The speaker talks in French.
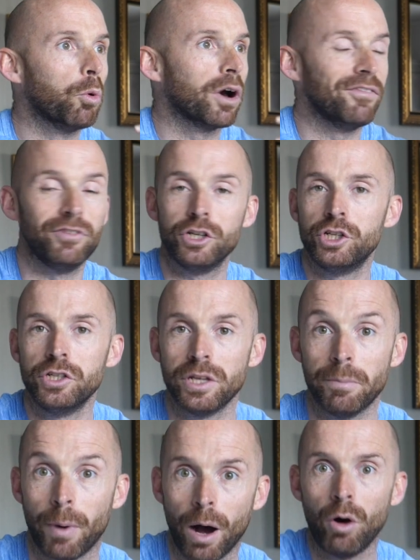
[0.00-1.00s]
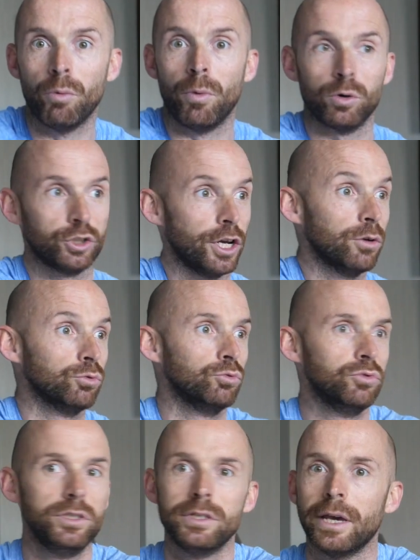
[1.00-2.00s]
On réfléchissait pas, on mangeait, on
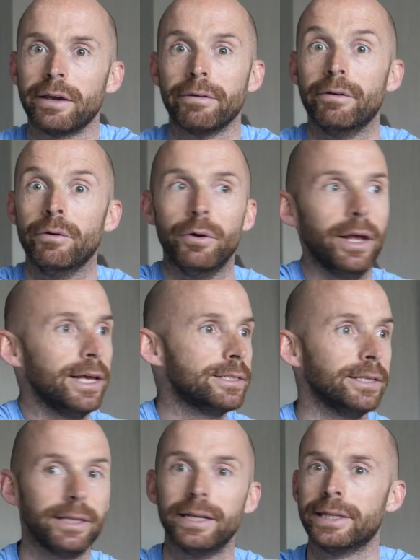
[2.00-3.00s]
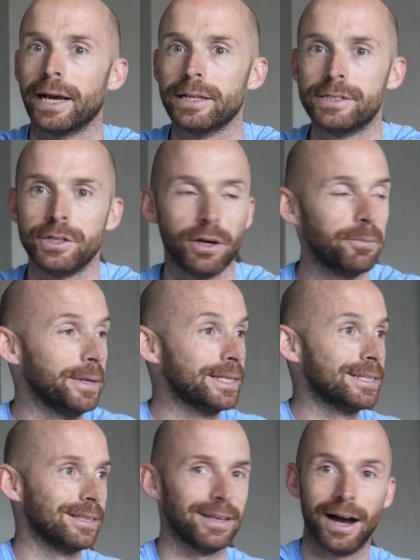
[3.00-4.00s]
nous disait que le lait c'était le calcium
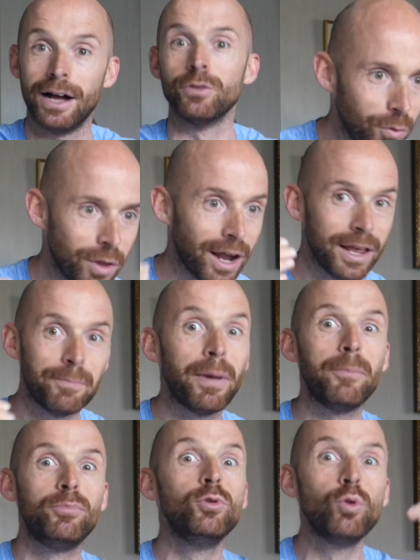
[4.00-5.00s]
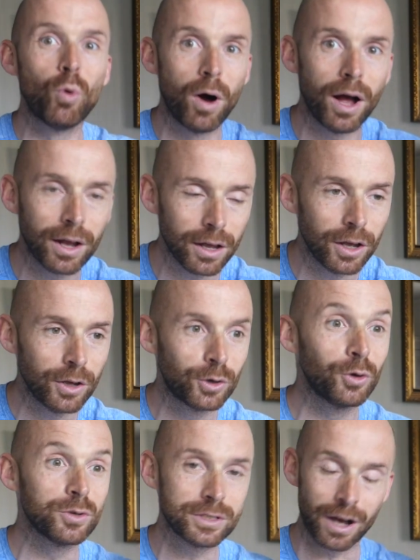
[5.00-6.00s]
etc. Donc on n'allait pas plus loin
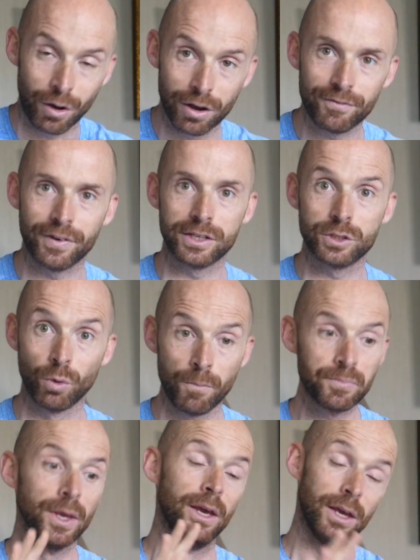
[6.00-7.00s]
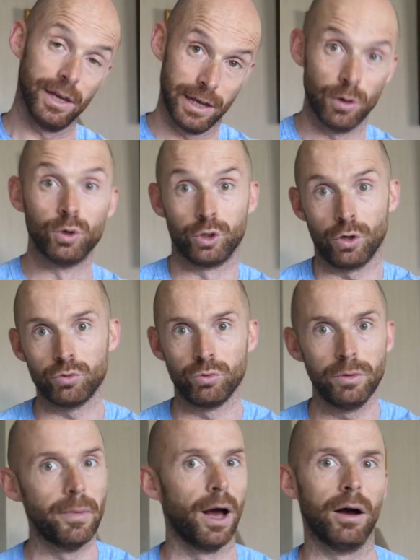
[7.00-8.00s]
que ça en réflexion. Et
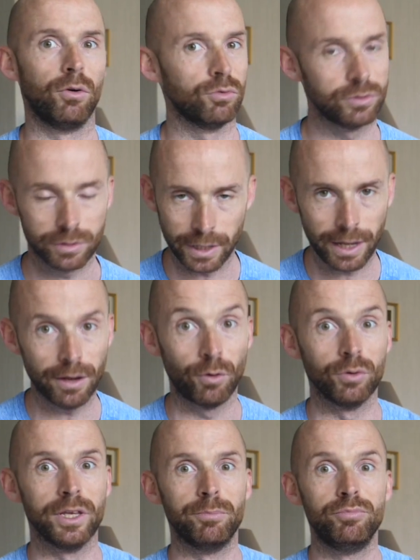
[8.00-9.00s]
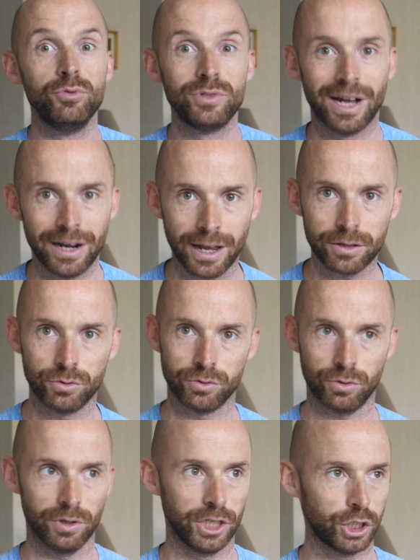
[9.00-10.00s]
aujourd'hui, ben, on sait, on est plus alerte
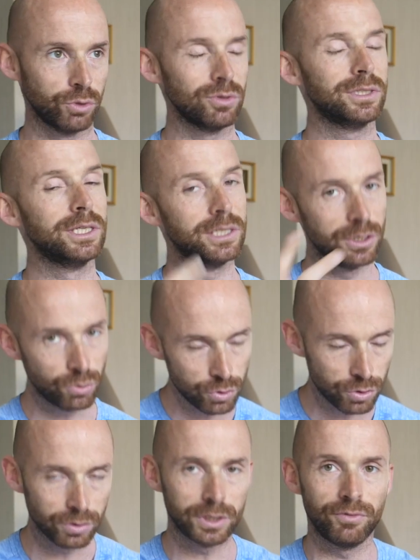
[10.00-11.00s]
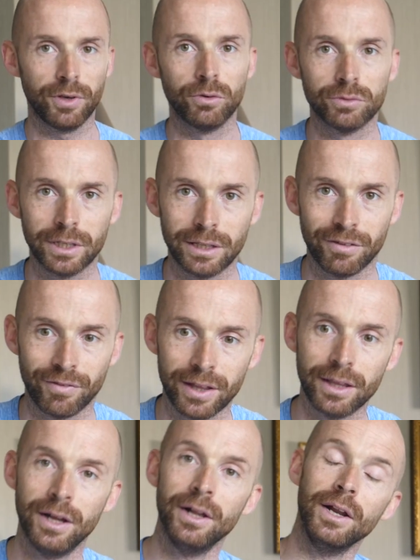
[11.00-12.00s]
sur les choses, des études scientifiques ont été faites,